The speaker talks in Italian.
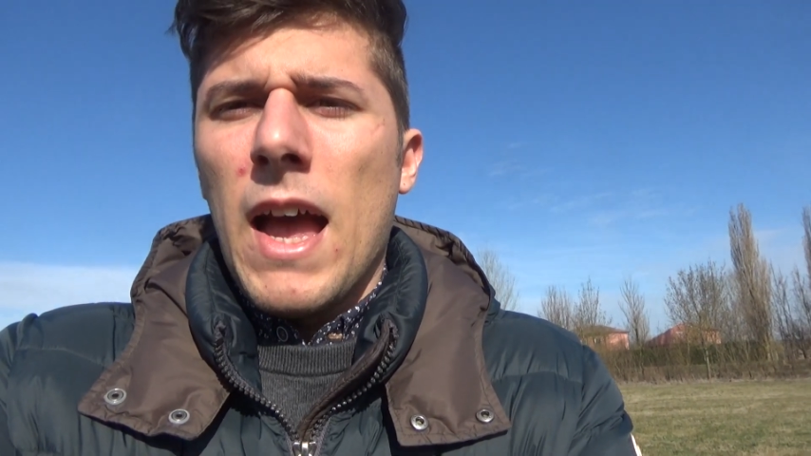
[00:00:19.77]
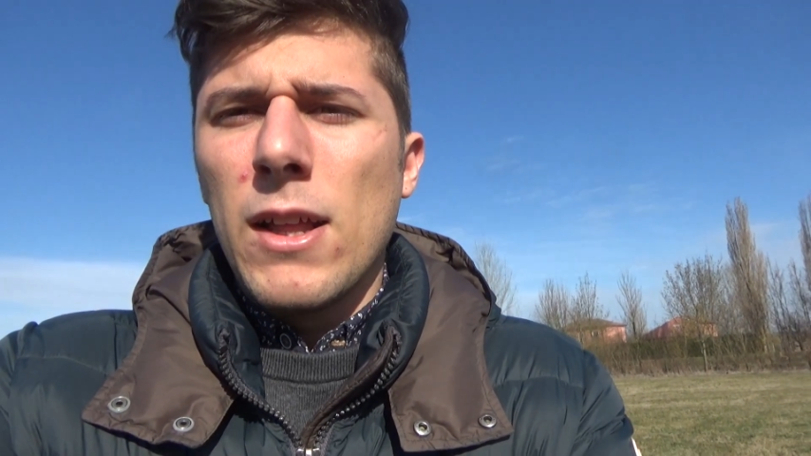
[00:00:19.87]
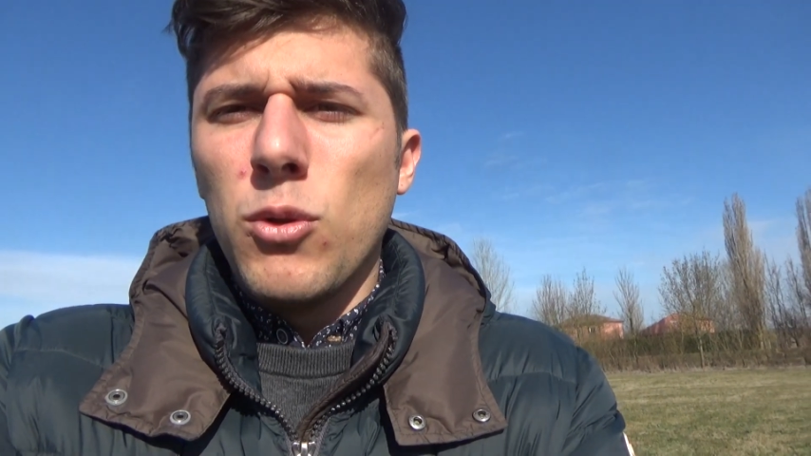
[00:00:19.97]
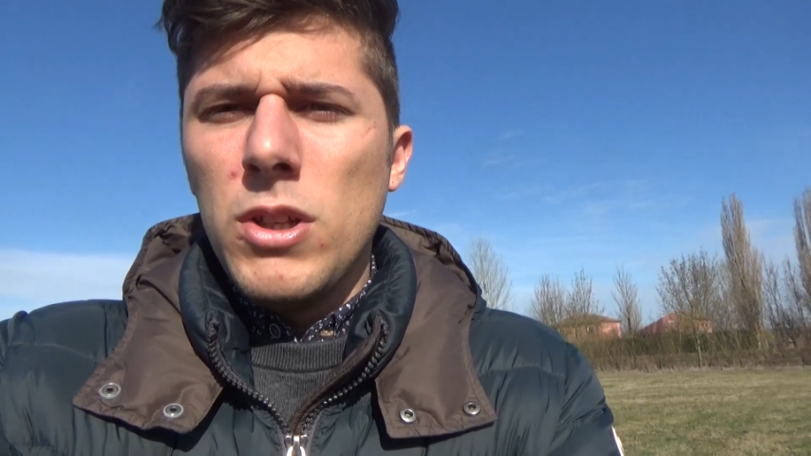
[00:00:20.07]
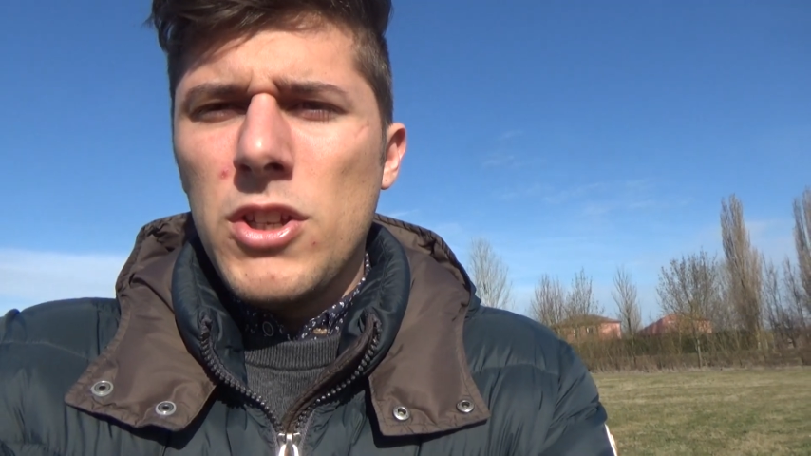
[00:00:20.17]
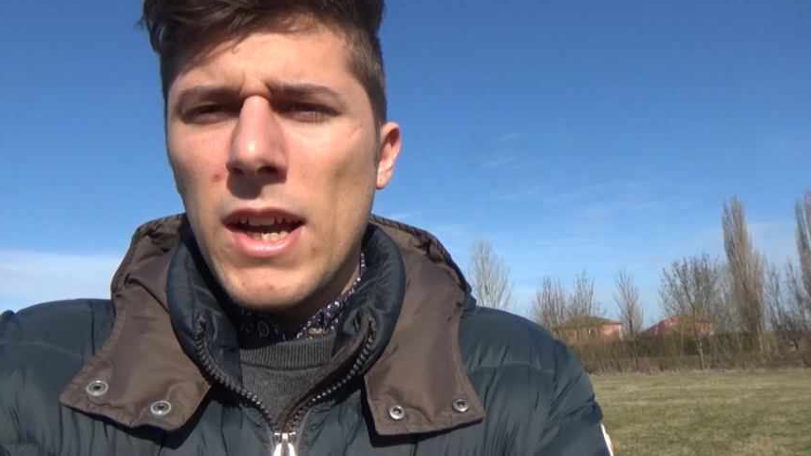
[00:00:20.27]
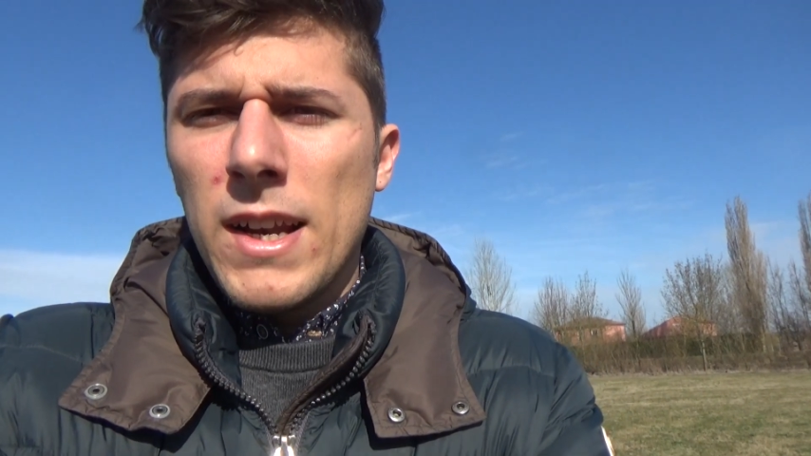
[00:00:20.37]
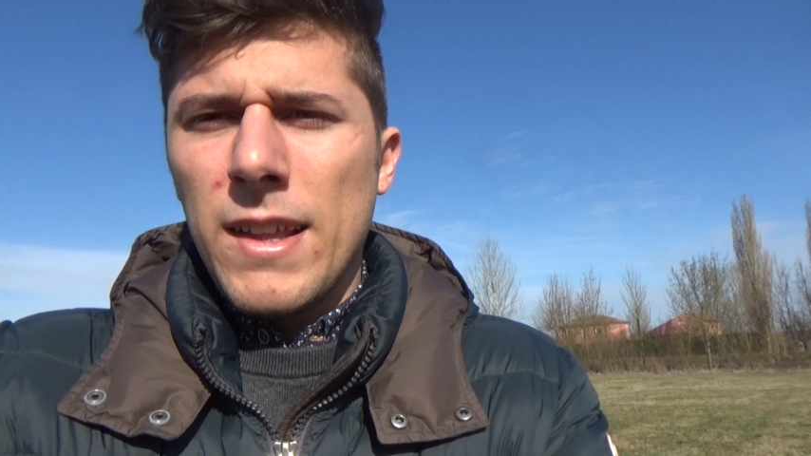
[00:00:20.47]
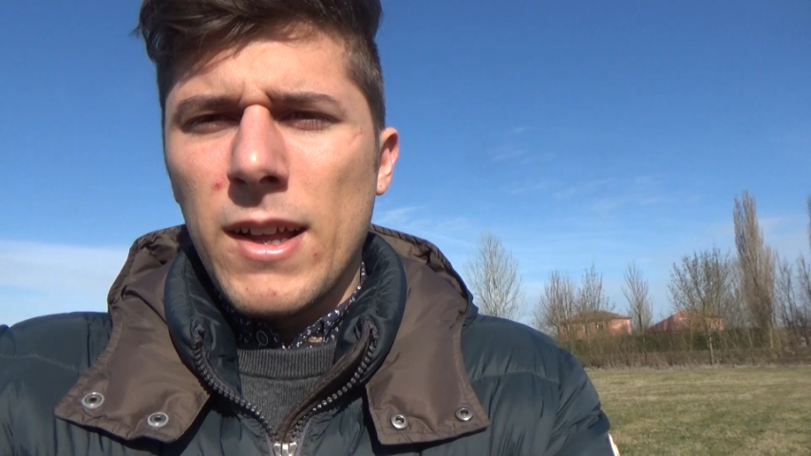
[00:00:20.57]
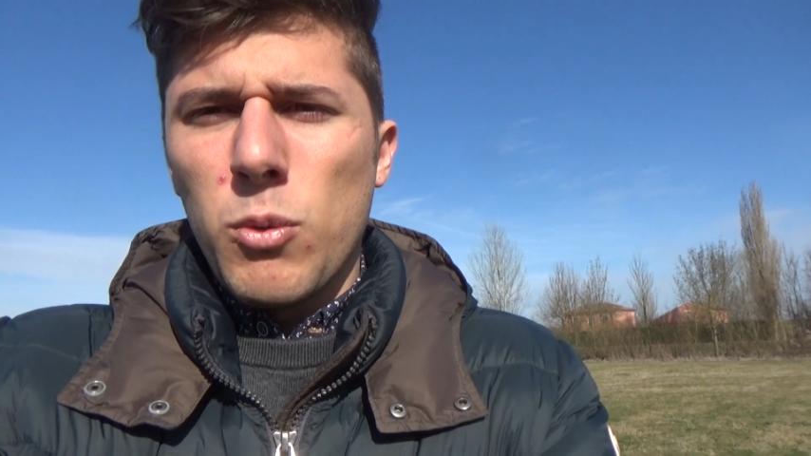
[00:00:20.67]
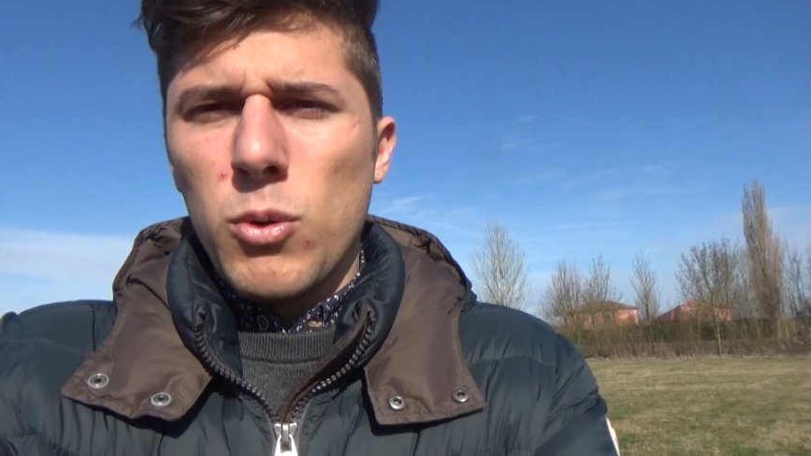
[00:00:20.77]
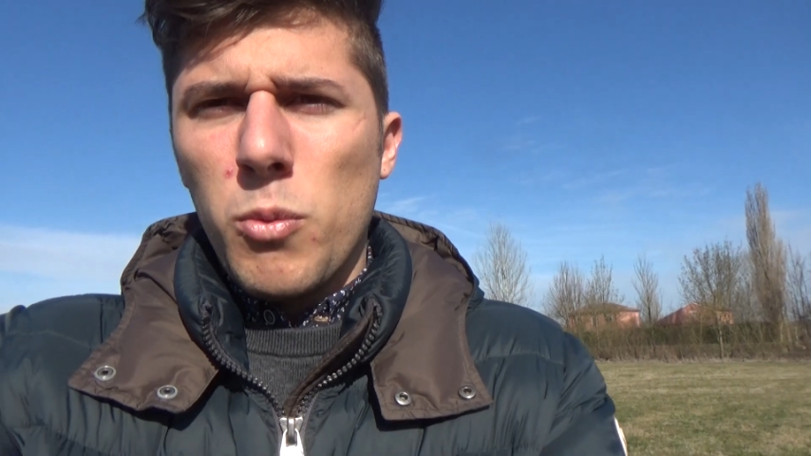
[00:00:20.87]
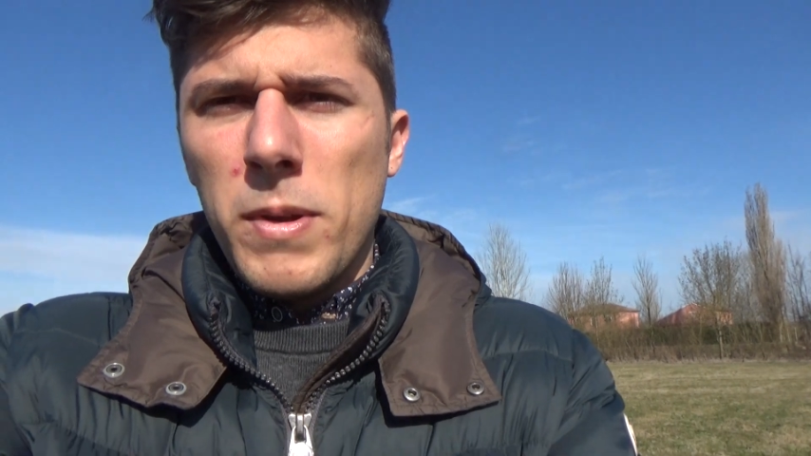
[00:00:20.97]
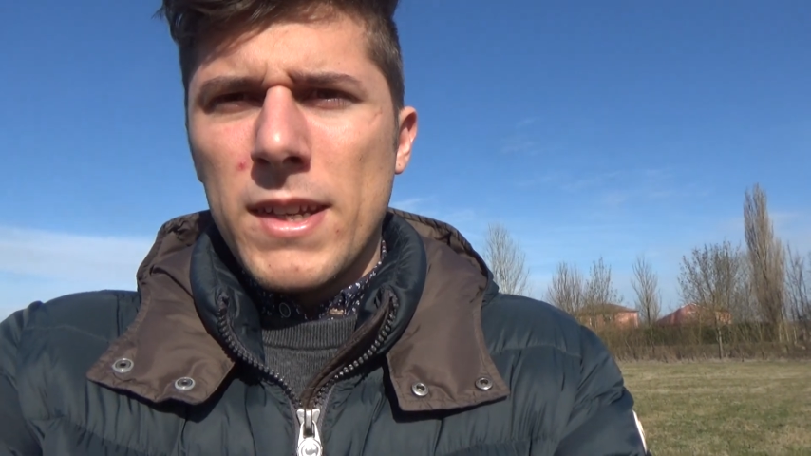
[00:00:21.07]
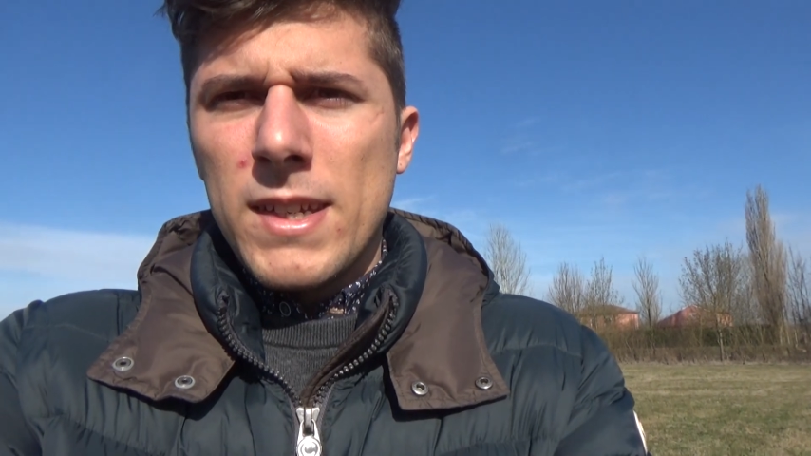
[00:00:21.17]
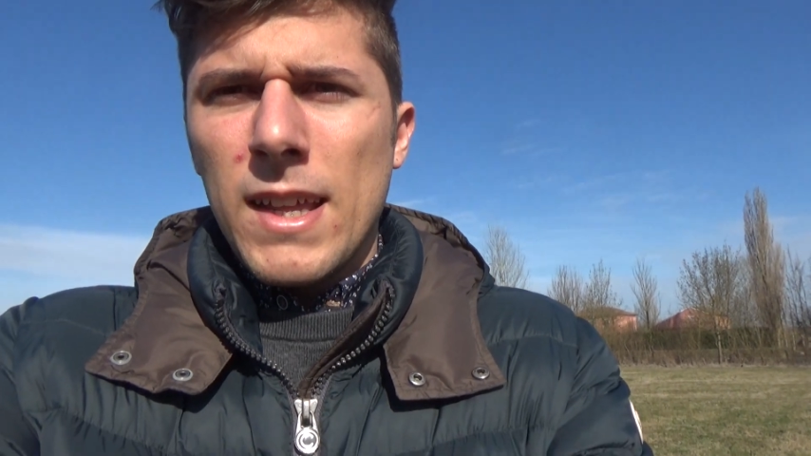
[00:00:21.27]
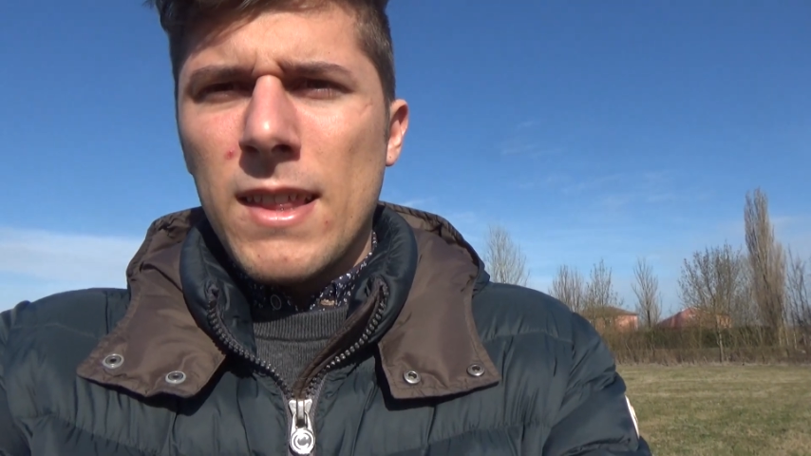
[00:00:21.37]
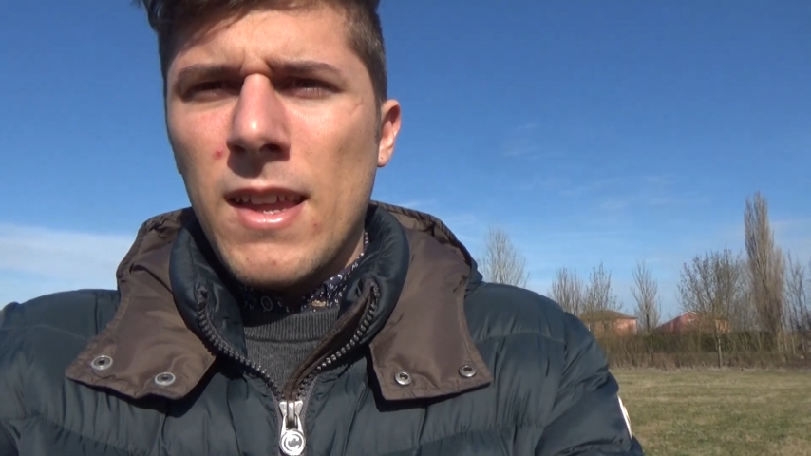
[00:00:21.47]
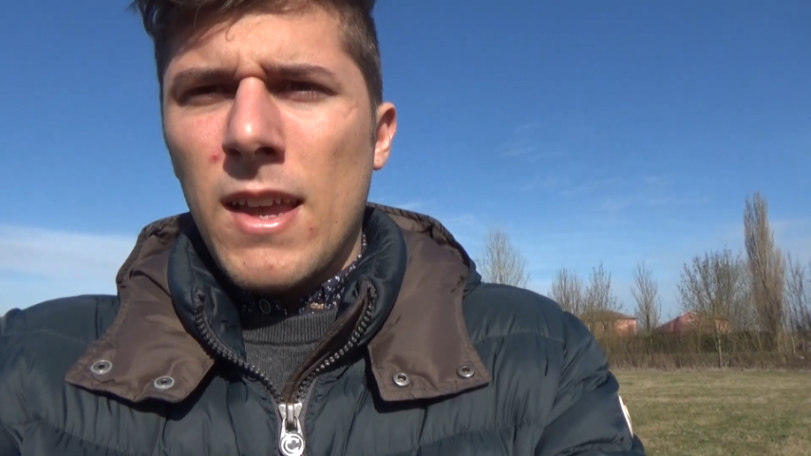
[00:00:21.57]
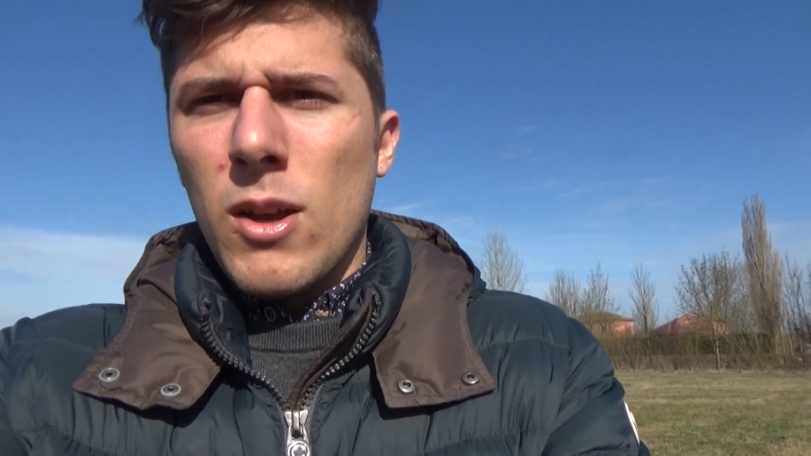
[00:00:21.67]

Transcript: A 12 anni da quel 2007